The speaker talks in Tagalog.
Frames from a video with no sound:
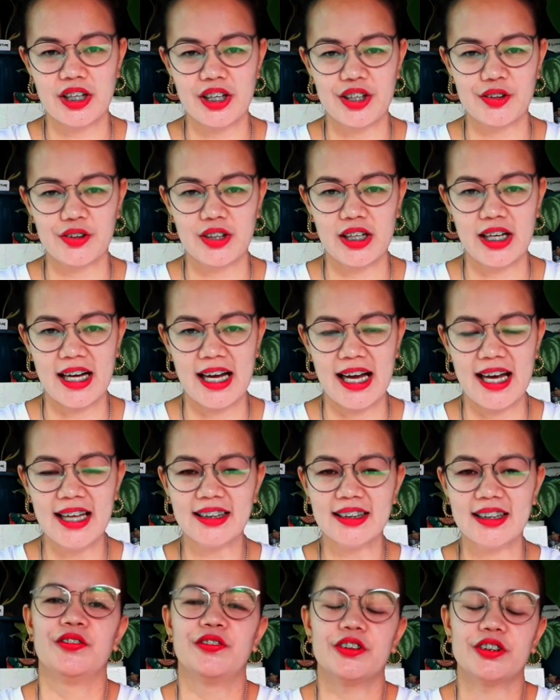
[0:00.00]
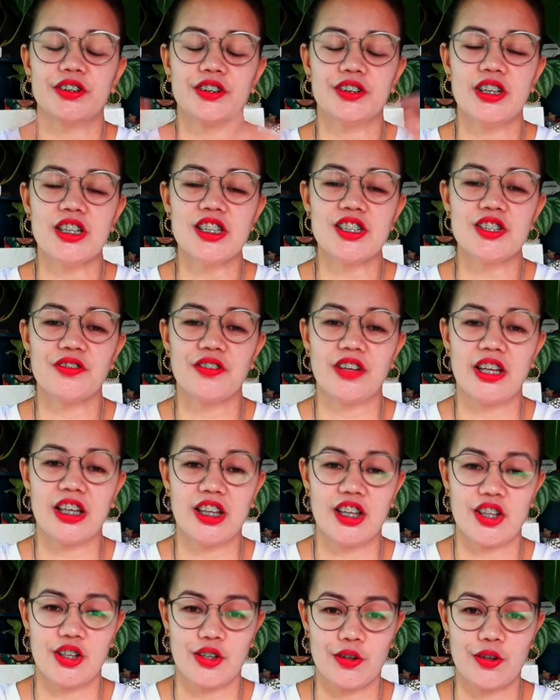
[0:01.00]
kayong lahat? For today's
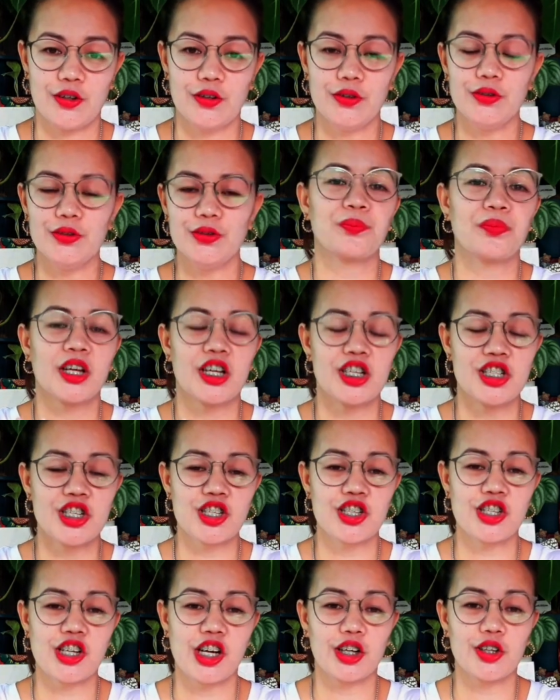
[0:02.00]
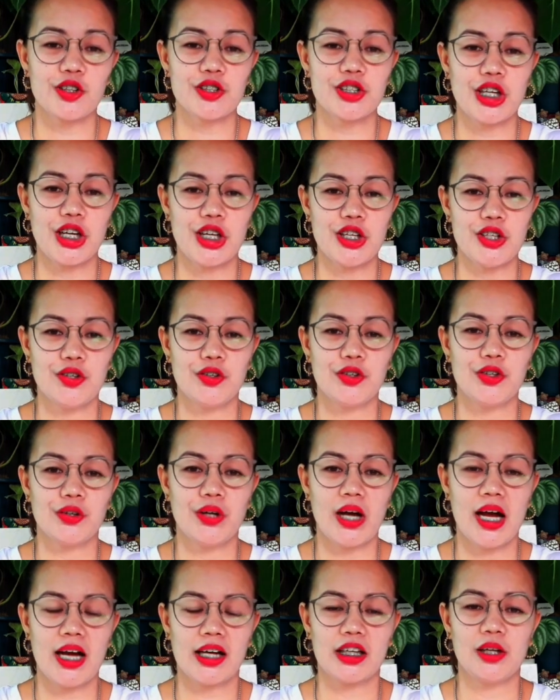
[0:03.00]
video, isi-share ko sa inyo
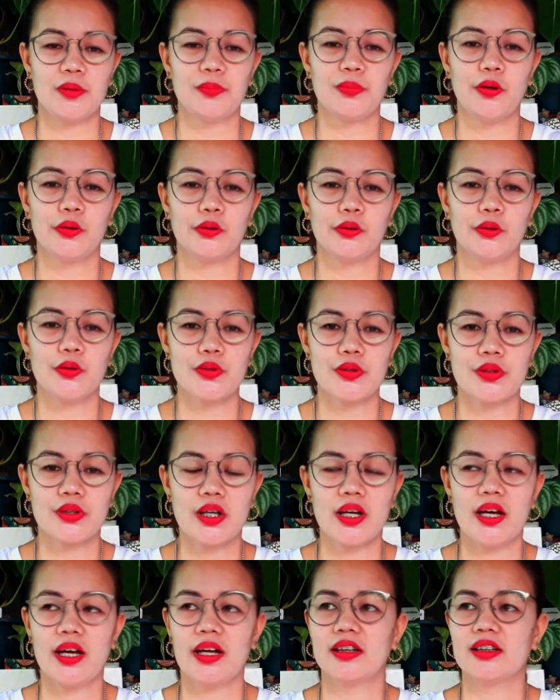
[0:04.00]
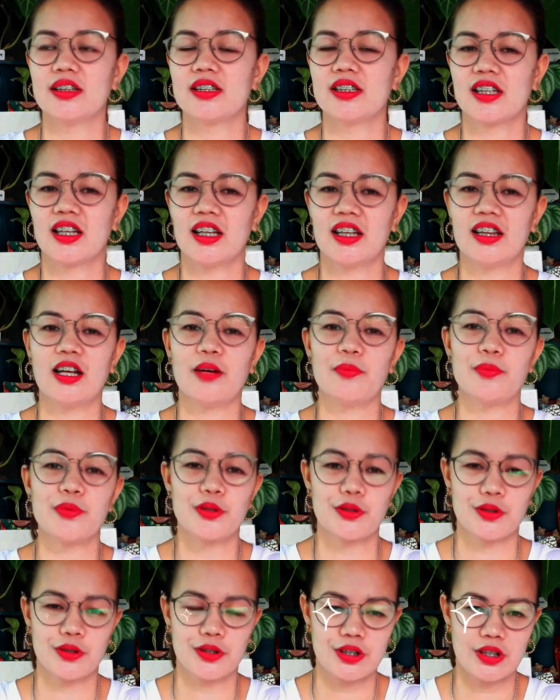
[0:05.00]
yung aking photos and
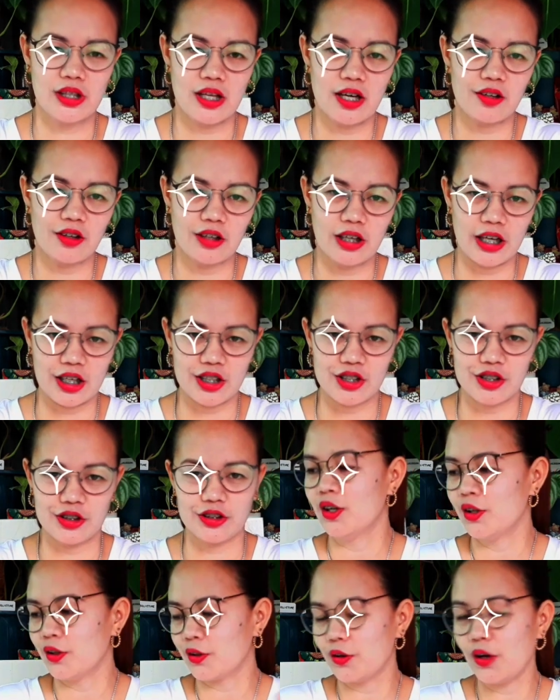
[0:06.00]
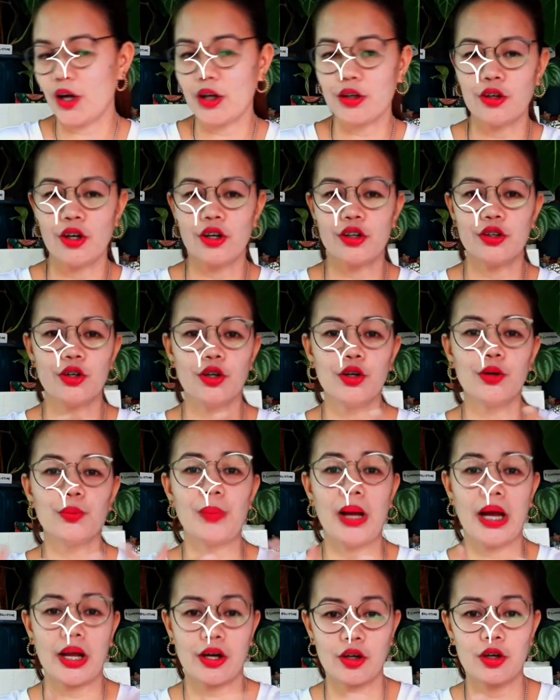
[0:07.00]
skindapsus na collection. Kung ano yung
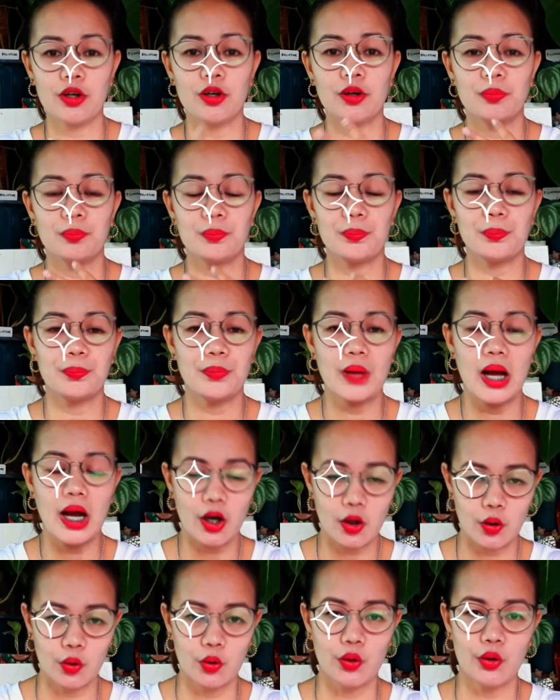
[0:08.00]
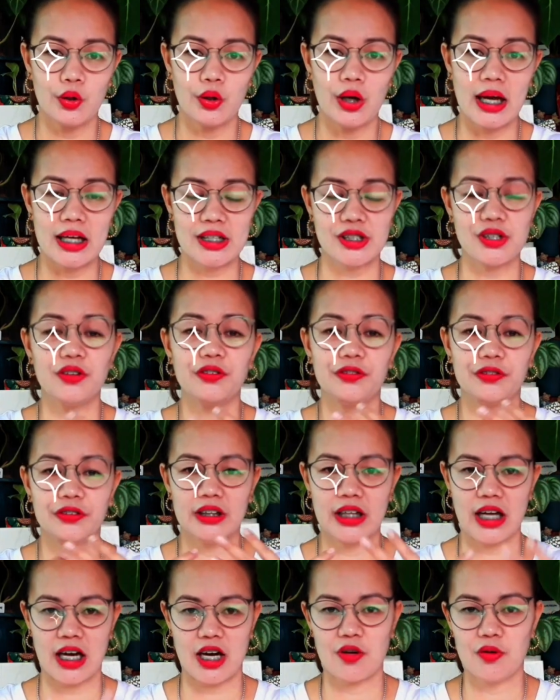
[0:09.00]
meron ako as of
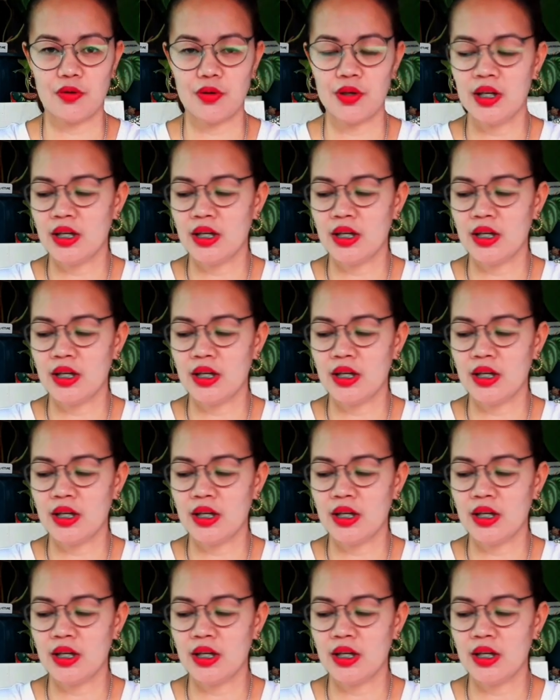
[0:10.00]
now